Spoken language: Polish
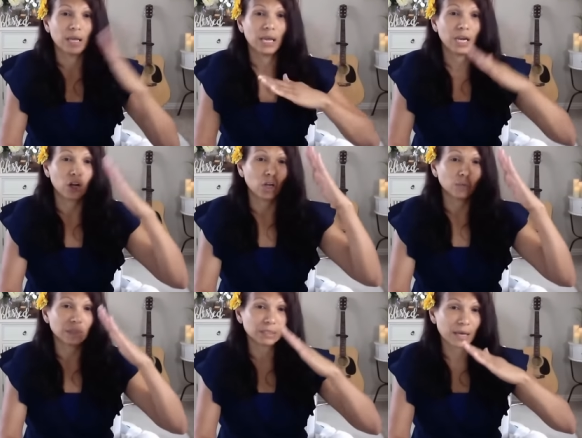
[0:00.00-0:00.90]
I w pewnym
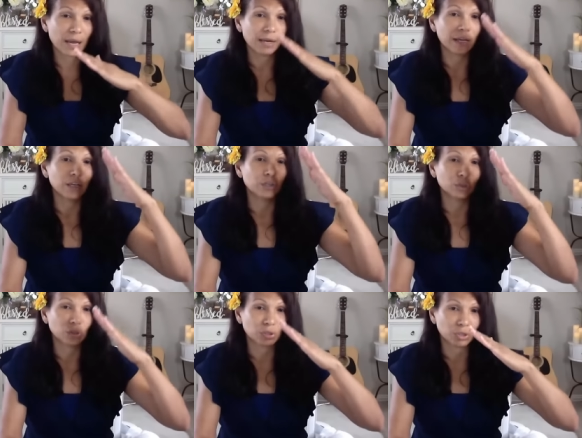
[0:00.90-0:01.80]
momencie po prostu
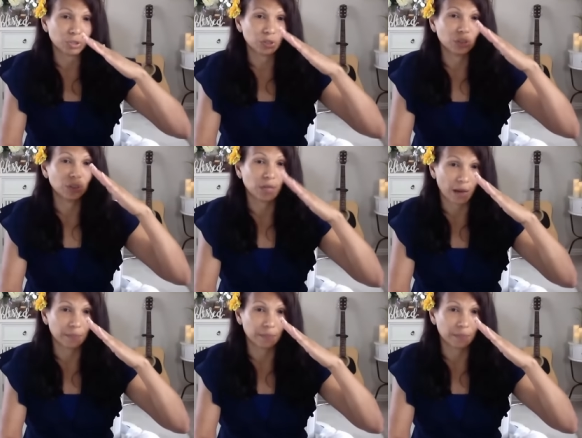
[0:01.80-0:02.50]
się zatrzymuje.